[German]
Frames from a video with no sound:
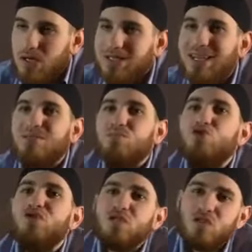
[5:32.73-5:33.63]
dann
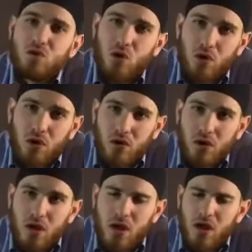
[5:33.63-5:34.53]
müssten doch,
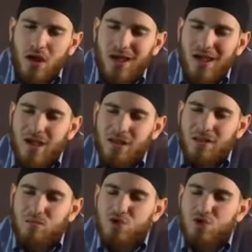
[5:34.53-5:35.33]
dann